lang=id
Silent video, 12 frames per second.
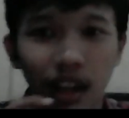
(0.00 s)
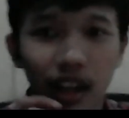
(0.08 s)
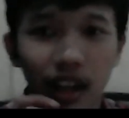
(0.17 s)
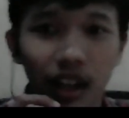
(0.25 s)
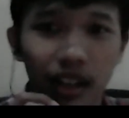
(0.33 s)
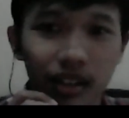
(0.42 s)

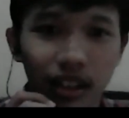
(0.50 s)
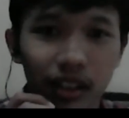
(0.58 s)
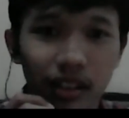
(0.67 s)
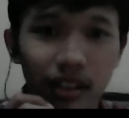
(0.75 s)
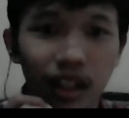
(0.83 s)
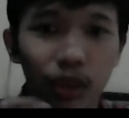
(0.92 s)
Uh, saya
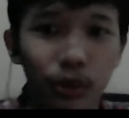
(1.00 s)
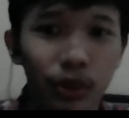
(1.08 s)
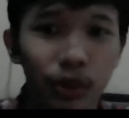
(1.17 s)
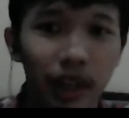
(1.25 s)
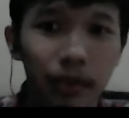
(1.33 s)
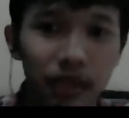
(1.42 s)

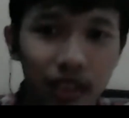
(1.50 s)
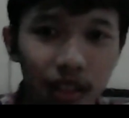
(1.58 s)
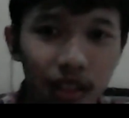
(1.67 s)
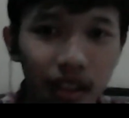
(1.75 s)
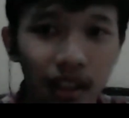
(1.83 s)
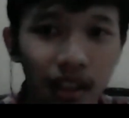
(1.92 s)
selaku
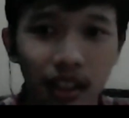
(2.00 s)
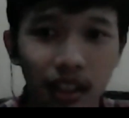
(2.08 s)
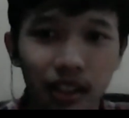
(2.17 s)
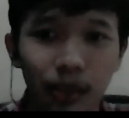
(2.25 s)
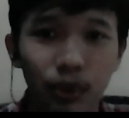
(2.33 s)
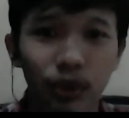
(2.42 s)
MC
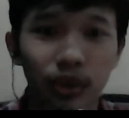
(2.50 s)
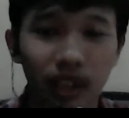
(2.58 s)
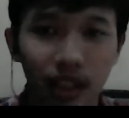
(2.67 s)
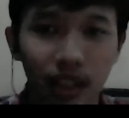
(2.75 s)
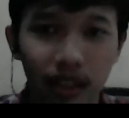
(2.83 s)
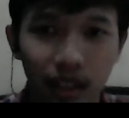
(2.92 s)
izin
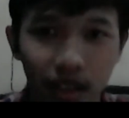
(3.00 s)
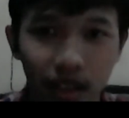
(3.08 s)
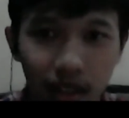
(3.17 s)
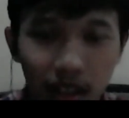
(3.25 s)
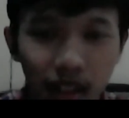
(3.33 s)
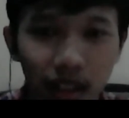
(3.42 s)
mengundurkan
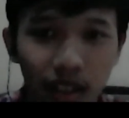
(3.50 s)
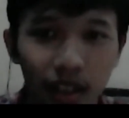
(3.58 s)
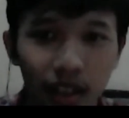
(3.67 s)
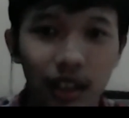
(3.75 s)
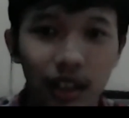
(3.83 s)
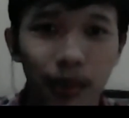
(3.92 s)
diri.
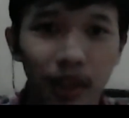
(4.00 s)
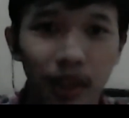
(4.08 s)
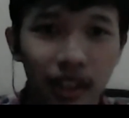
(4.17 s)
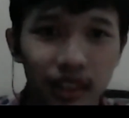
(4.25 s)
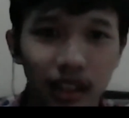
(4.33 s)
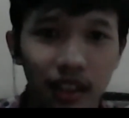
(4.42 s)
Terima
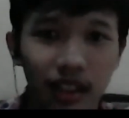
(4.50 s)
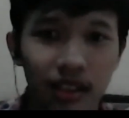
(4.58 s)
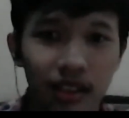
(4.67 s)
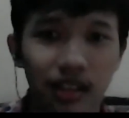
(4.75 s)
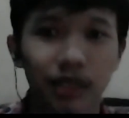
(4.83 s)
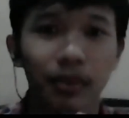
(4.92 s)
kasih atas
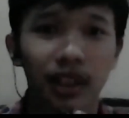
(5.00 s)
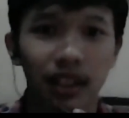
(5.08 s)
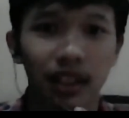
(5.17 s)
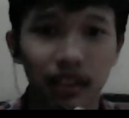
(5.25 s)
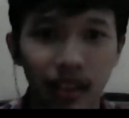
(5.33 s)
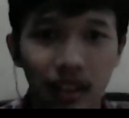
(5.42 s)

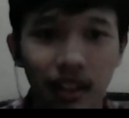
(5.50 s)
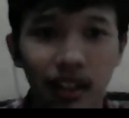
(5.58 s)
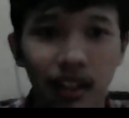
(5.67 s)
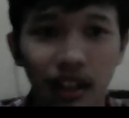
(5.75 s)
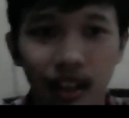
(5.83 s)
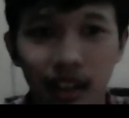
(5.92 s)

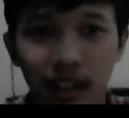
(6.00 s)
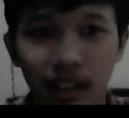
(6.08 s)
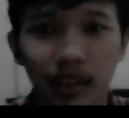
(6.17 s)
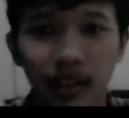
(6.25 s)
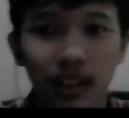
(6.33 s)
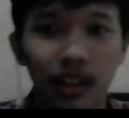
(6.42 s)
kesempatannya.
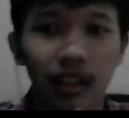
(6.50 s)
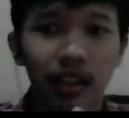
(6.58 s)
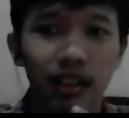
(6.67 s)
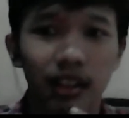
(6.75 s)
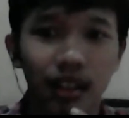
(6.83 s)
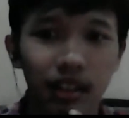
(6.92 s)

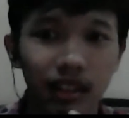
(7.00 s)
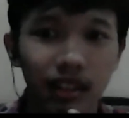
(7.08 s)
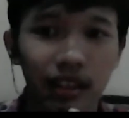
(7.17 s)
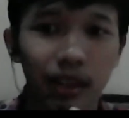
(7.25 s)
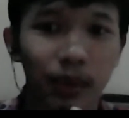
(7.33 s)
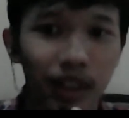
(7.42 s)
Dan
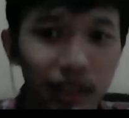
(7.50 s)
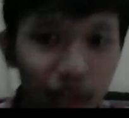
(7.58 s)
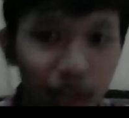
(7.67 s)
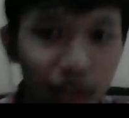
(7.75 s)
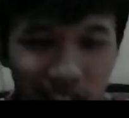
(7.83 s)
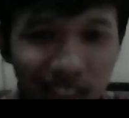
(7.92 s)
terima
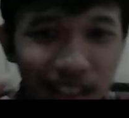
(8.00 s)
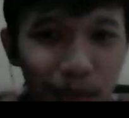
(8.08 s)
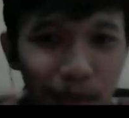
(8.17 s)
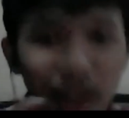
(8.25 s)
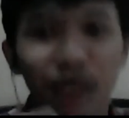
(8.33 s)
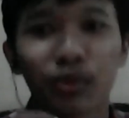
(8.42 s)
kasih
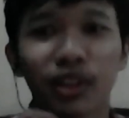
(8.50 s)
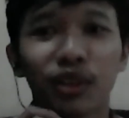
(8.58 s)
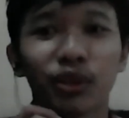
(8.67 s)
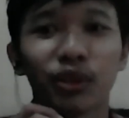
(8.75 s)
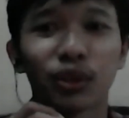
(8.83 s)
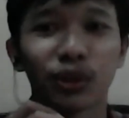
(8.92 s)
kembali pula
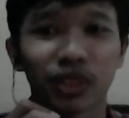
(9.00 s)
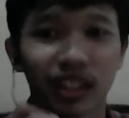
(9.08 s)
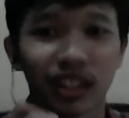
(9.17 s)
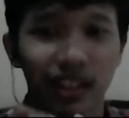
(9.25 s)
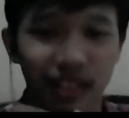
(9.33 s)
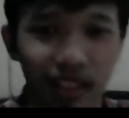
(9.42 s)
untuk
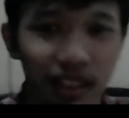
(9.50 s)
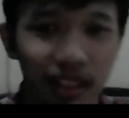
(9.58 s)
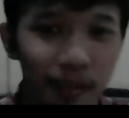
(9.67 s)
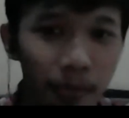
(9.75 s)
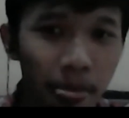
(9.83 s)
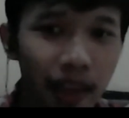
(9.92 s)
Ustadz Hasan.
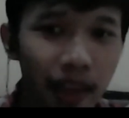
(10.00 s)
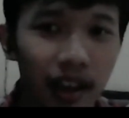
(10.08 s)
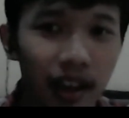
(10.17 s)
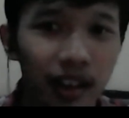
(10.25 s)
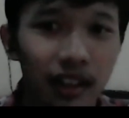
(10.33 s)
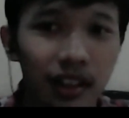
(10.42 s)

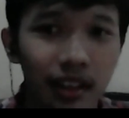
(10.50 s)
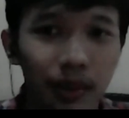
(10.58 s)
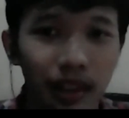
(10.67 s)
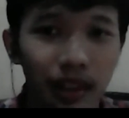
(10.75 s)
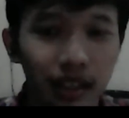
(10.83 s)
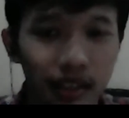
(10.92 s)

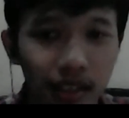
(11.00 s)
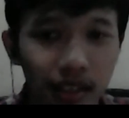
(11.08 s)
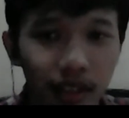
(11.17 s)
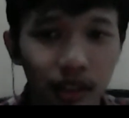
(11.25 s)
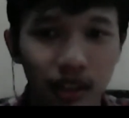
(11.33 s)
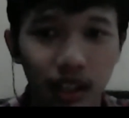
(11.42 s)
Terima
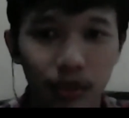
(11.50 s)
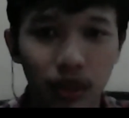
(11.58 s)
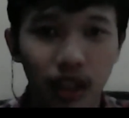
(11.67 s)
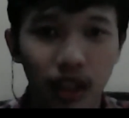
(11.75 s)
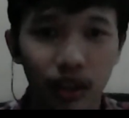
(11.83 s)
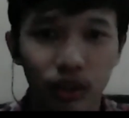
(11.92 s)
kasih.
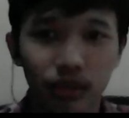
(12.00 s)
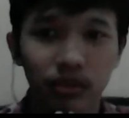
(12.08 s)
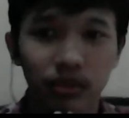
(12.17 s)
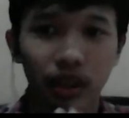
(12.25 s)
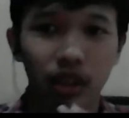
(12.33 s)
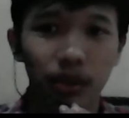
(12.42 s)
Wassalamualaikum
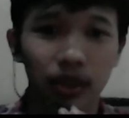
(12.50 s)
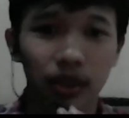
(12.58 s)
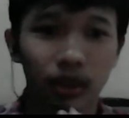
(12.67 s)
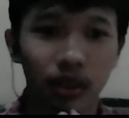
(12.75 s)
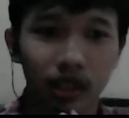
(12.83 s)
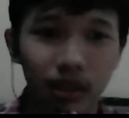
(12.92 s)

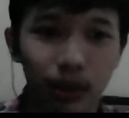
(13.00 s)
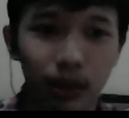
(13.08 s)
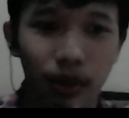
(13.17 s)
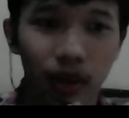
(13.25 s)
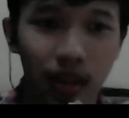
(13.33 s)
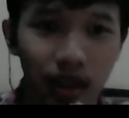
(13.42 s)
warahmatullahi
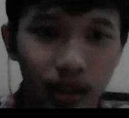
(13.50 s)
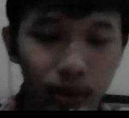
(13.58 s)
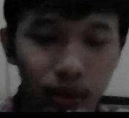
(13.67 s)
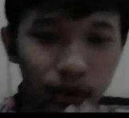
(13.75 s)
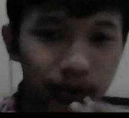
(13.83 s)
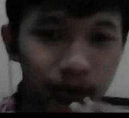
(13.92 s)
wabarakatuh.